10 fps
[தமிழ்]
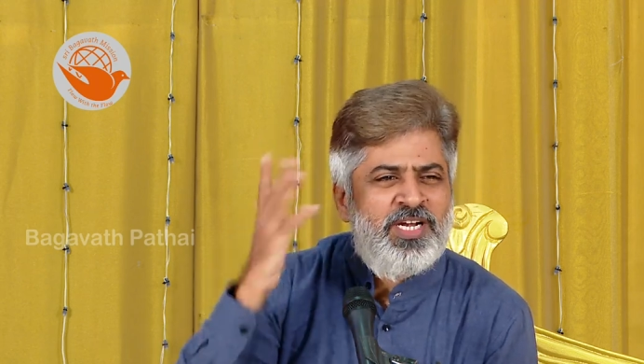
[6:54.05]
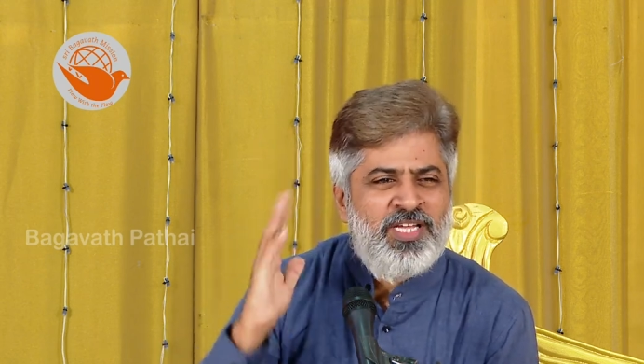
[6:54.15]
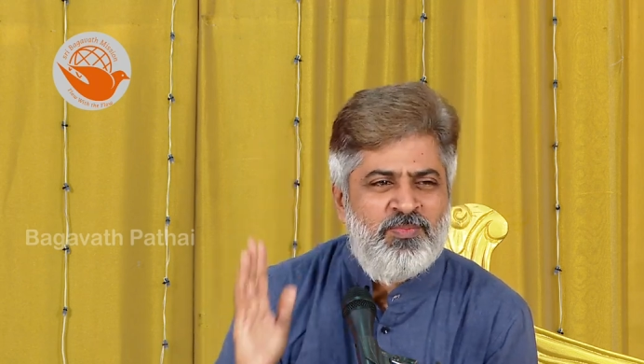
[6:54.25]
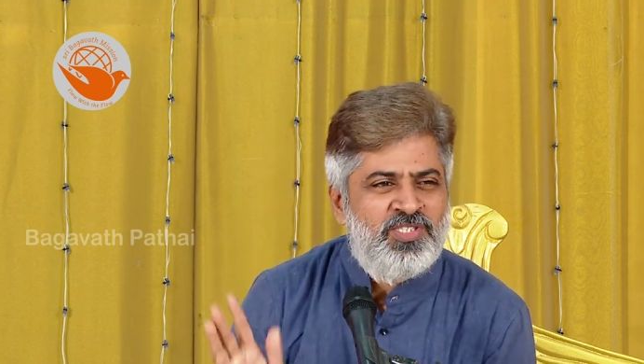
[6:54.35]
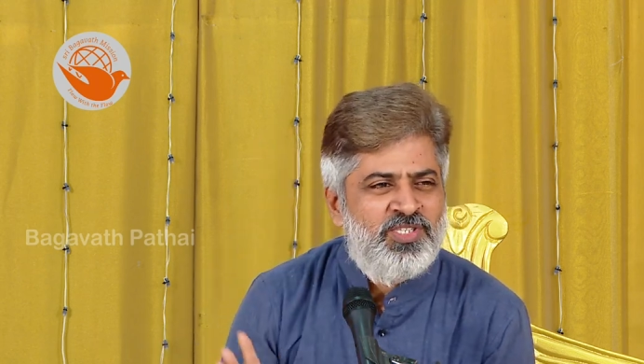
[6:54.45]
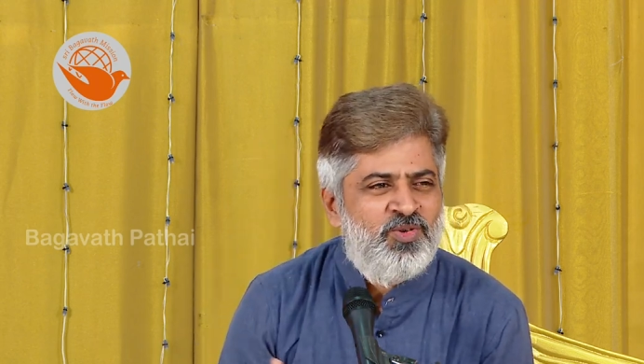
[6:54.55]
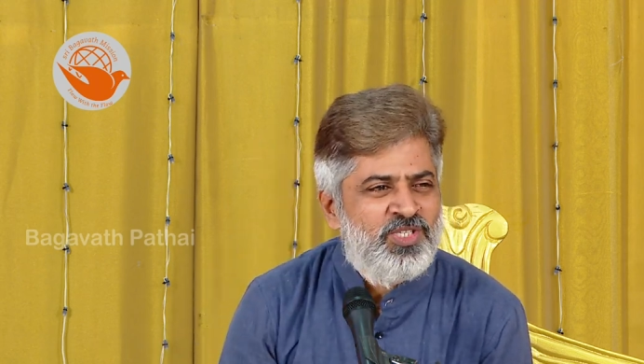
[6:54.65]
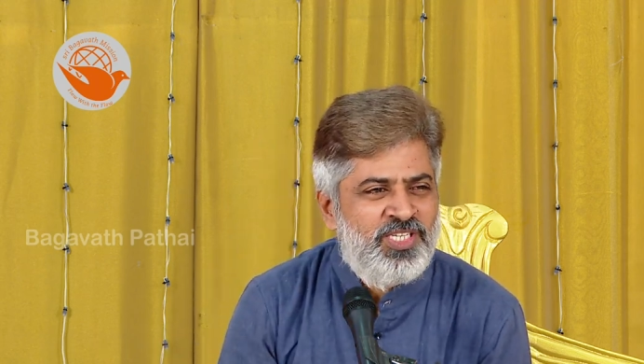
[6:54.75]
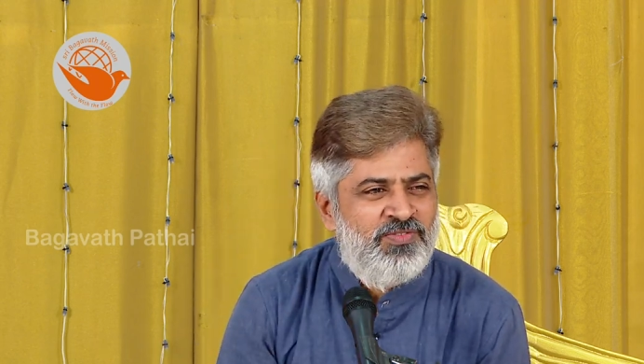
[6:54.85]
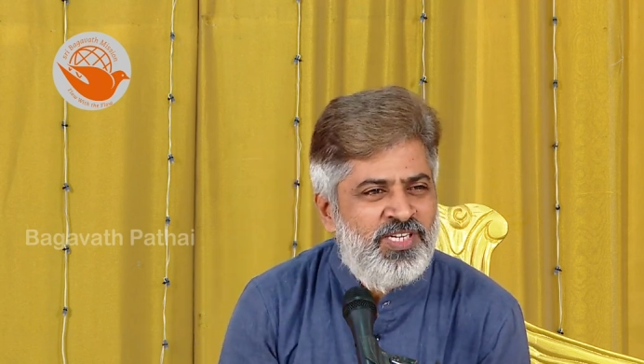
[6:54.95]
மண்டையை பிச்சுட்டு
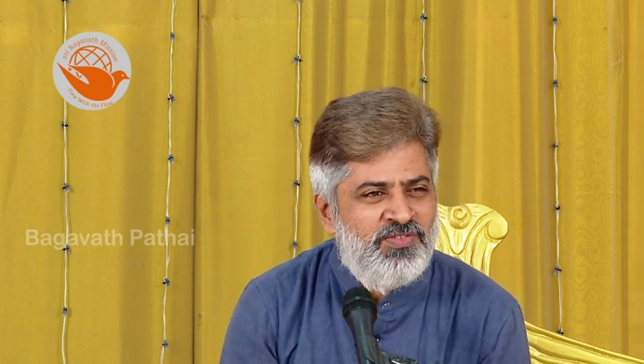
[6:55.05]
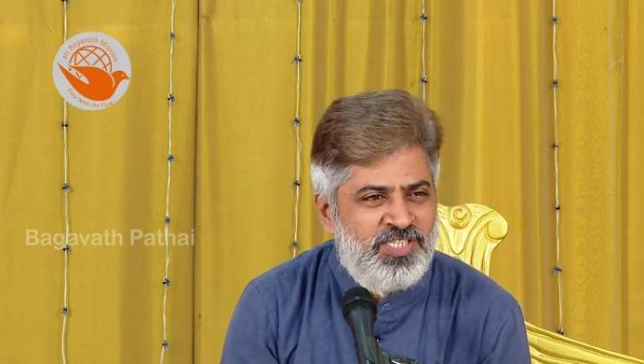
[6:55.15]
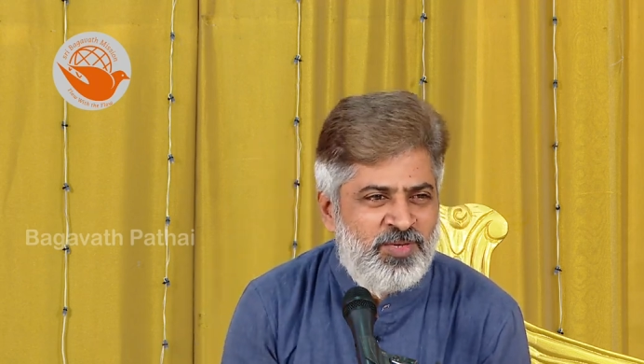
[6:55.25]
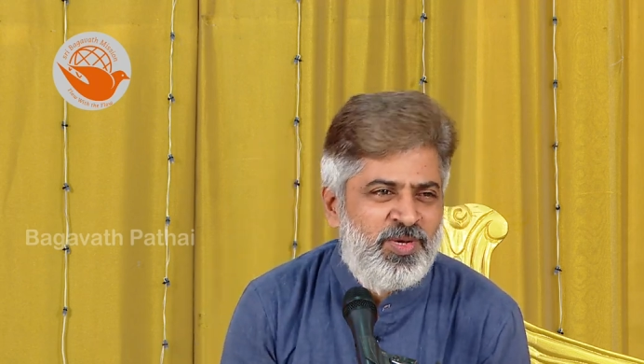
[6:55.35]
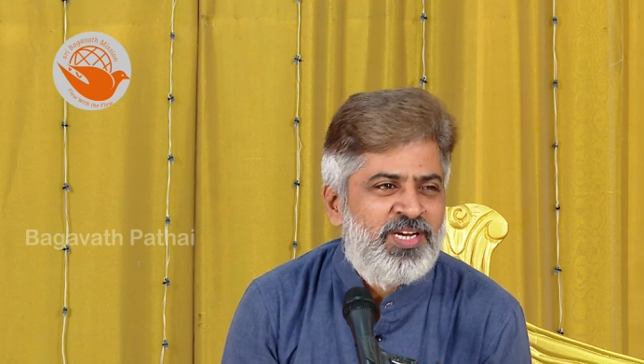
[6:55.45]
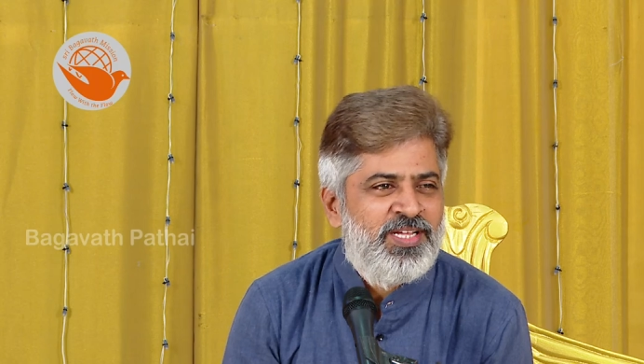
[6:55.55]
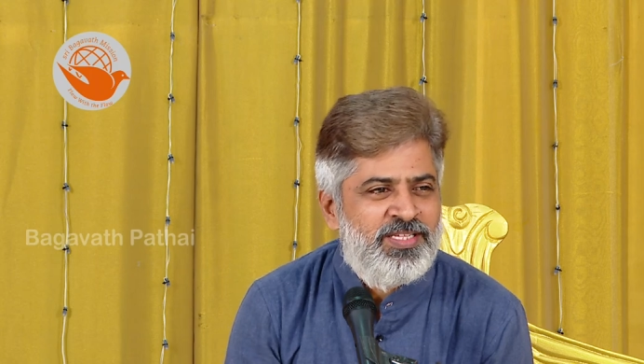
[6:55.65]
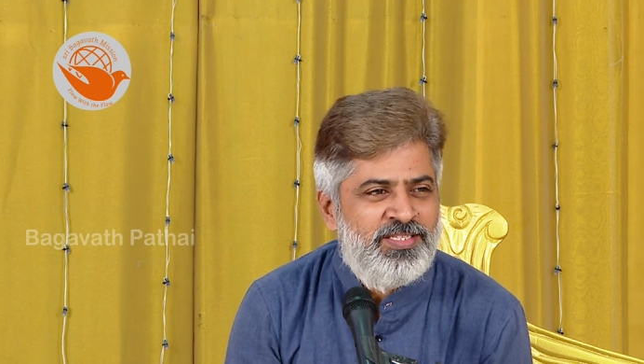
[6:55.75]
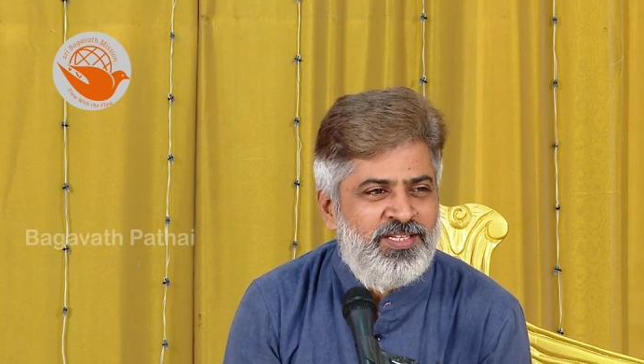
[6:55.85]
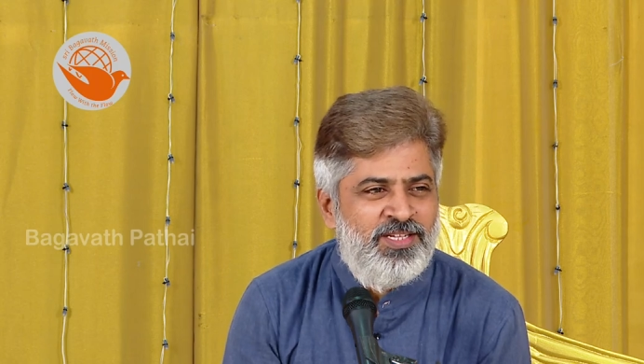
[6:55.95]
யோசிக்க வேண்டிய விஷயமே
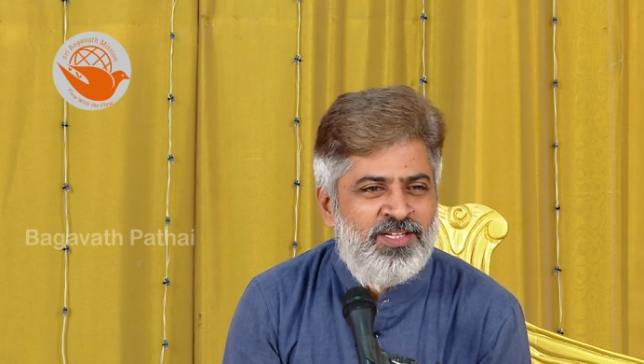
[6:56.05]
கிடையாது